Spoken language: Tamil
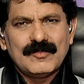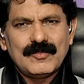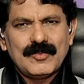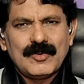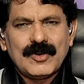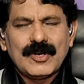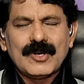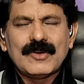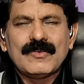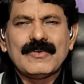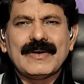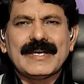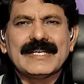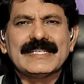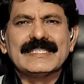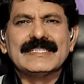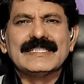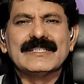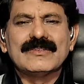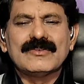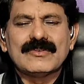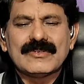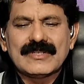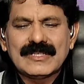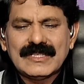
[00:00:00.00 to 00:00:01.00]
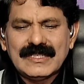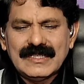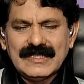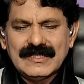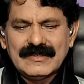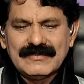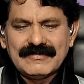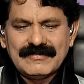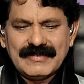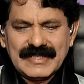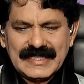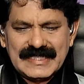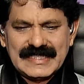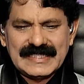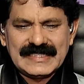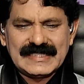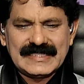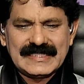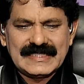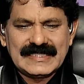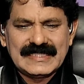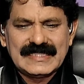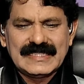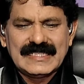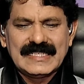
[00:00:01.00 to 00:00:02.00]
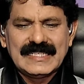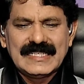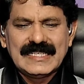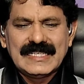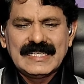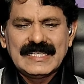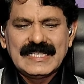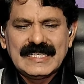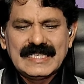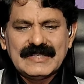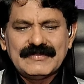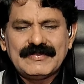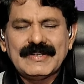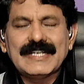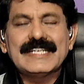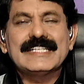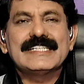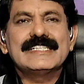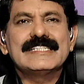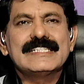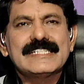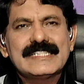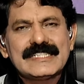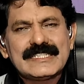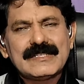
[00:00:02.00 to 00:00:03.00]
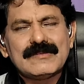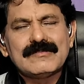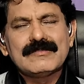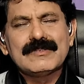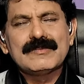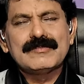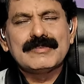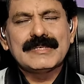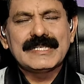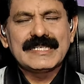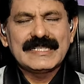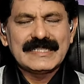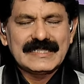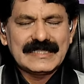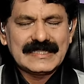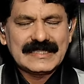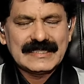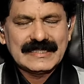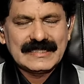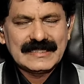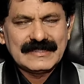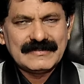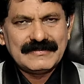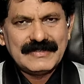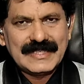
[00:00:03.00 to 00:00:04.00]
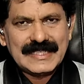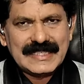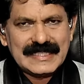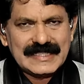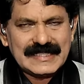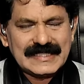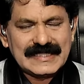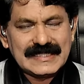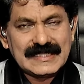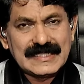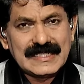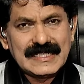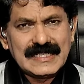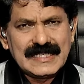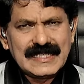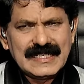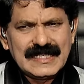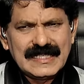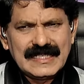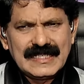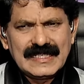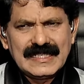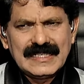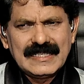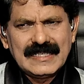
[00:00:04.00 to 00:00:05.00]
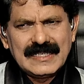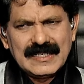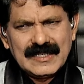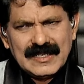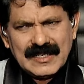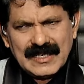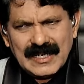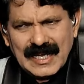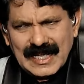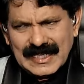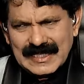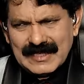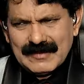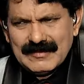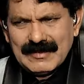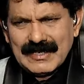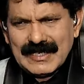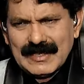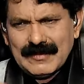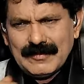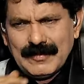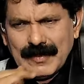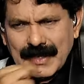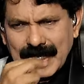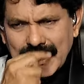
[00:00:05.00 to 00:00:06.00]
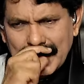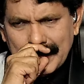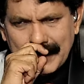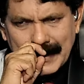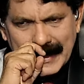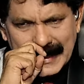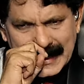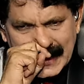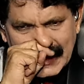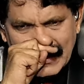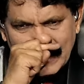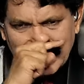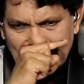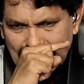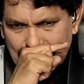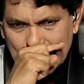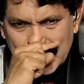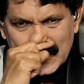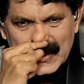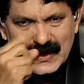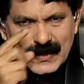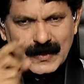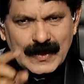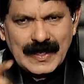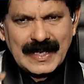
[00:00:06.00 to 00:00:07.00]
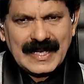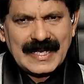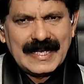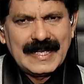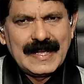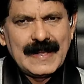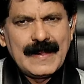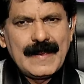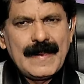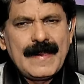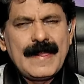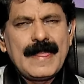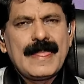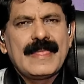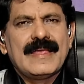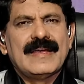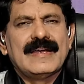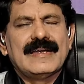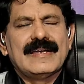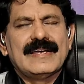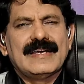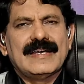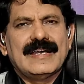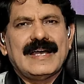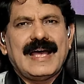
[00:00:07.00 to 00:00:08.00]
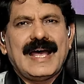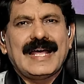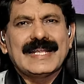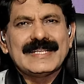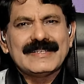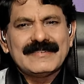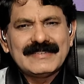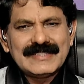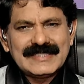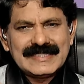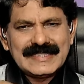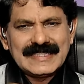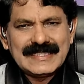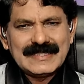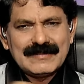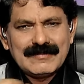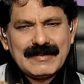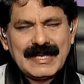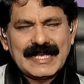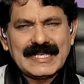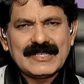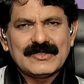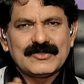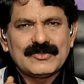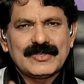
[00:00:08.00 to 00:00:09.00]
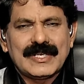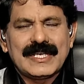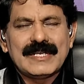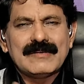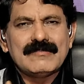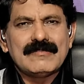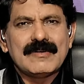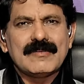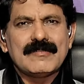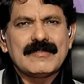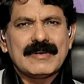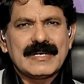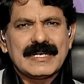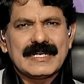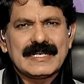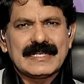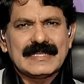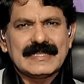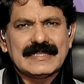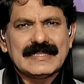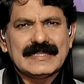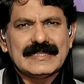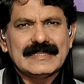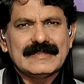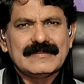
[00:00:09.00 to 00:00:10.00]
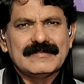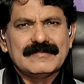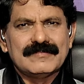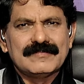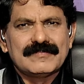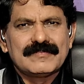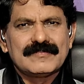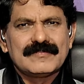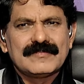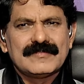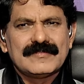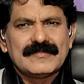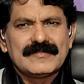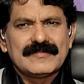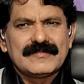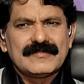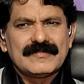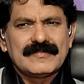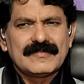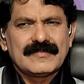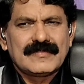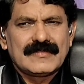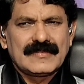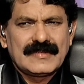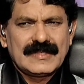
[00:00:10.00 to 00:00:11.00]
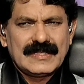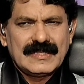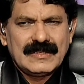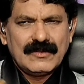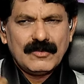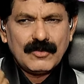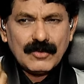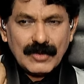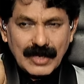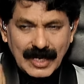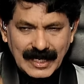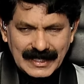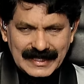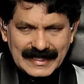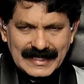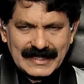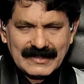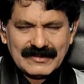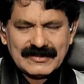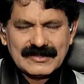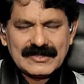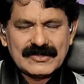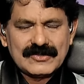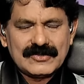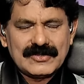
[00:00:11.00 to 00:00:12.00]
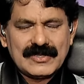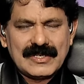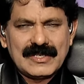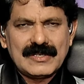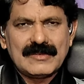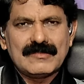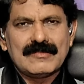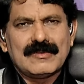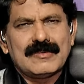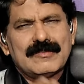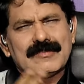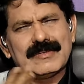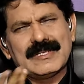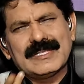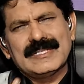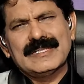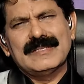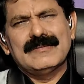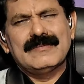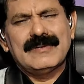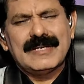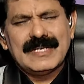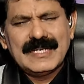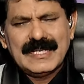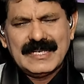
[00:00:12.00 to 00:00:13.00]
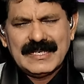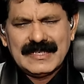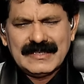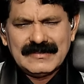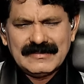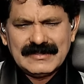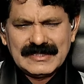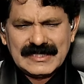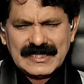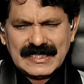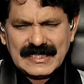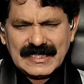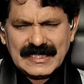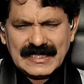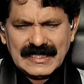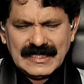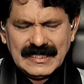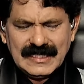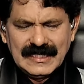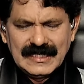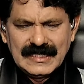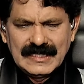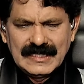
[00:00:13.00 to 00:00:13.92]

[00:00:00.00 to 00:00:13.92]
புகழ் வாய்ந்த ஒரு ஃபெட்டிஷ் ஃபெட்டிஷிஷம்னு பேர் இதுக்கு ஃபெட்டிஷ் அதே மாதிரி பல பெண்களோட ஷூவை அதை வச்சுக்கிட்டு மே சுயன்பம் பண்ணுறது உள்ளாடைகளை வச்சு சுய இன்பம் இந்த மாதிரியான விஷயங்கள்